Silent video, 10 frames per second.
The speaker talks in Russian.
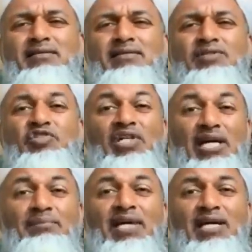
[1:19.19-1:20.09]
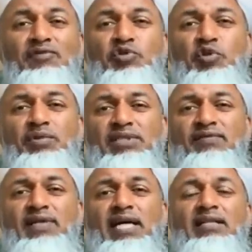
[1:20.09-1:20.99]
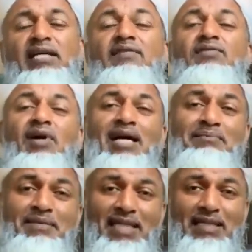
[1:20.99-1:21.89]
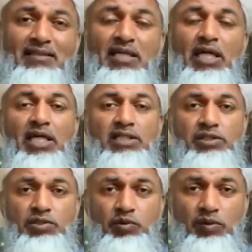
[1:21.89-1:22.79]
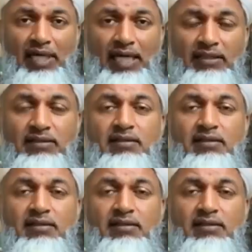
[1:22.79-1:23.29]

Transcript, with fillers: хотя бы две минуты потратьте, хоть минуту, сделайте так.